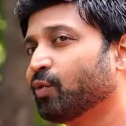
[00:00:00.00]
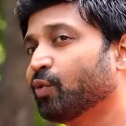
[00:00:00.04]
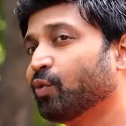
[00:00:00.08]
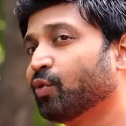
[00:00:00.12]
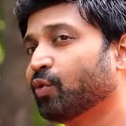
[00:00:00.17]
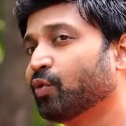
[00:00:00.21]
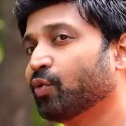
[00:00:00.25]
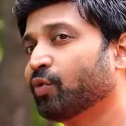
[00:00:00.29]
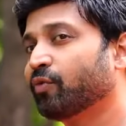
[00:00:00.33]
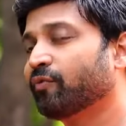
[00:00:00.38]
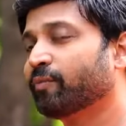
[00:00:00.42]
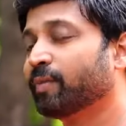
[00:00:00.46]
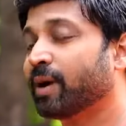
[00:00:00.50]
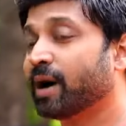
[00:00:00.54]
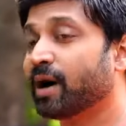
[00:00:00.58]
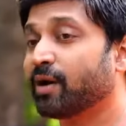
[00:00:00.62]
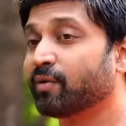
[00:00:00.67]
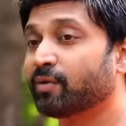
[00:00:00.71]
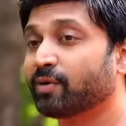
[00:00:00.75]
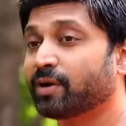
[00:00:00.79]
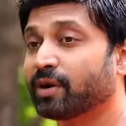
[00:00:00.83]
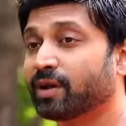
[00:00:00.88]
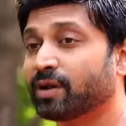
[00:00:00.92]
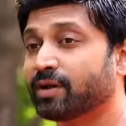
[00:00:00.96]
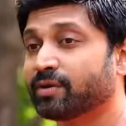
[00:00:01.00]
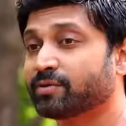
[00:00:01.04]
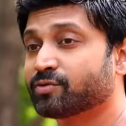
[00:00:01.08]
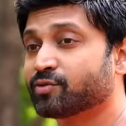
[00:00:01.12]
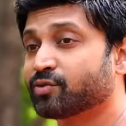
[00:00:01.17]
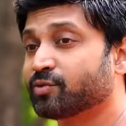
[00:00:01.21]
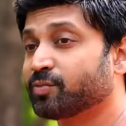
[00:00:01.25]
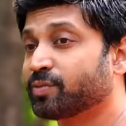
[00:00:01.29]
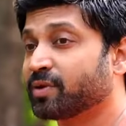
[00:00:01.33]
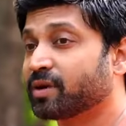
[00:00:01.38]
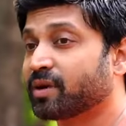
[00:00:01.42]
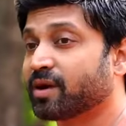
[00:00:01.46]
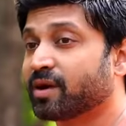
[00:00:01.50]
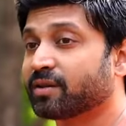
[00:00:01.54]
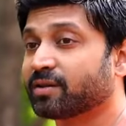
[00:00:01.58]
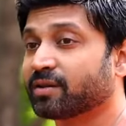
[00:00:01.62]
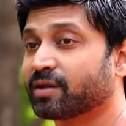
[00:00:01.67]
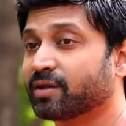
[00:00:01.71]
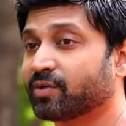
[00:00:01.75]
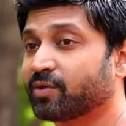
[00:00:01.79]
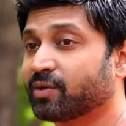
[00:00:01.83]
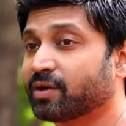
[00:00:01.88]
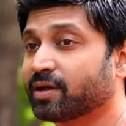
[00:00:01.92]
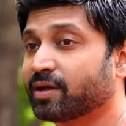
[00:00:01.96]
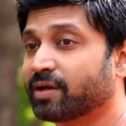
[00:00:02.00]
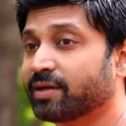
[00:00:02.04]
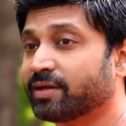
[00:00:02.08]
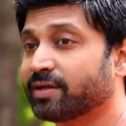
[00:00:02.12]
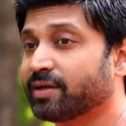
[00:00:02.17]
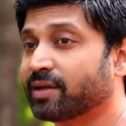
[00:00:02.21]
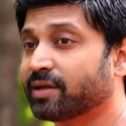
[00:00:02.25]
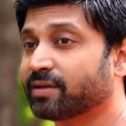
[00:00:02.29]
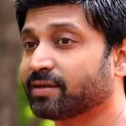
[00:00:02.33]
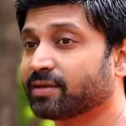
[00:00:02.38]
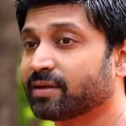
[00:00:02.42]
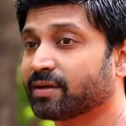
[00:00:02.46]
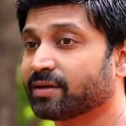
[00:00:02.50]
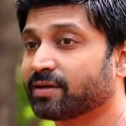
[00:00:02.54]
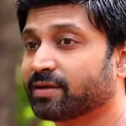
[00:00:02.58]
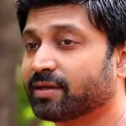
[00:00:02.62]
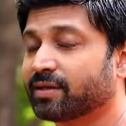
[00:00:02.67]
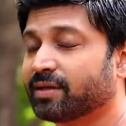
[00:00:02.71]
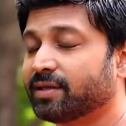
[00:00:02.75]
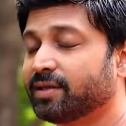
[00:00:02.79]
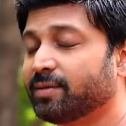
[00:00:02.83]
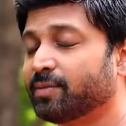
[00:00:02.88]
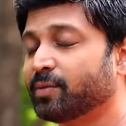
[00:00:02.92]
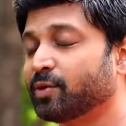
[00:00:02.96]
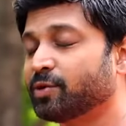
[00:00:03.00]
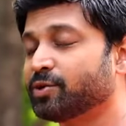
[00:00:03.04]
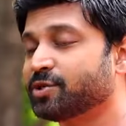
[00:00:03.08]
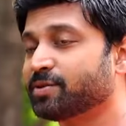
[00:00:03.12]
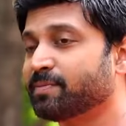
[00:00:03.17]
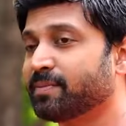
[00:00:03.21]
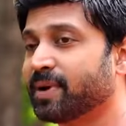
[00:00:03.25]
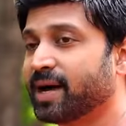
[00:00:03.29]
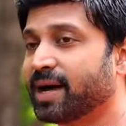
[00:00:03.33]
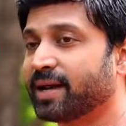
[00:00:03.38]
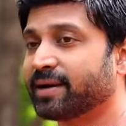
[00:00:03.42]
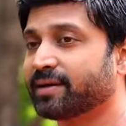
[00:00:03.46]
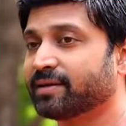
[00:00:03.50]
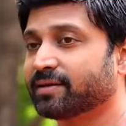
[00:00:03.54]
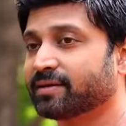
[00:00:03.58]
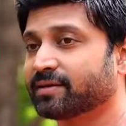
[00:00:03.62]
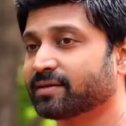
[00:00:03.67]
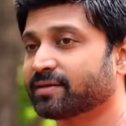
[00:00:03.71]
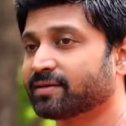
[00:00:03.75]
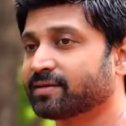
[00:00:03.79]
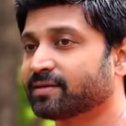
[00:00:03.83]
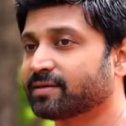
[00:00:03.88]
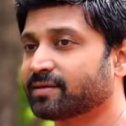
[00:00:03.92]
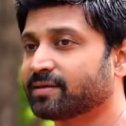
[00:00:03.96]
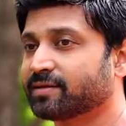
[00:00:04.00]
ఊ బాగుండాలి సూపర్గా అందంగా ఉండాలి ఇదంతా ఇది కొంచెం మారింది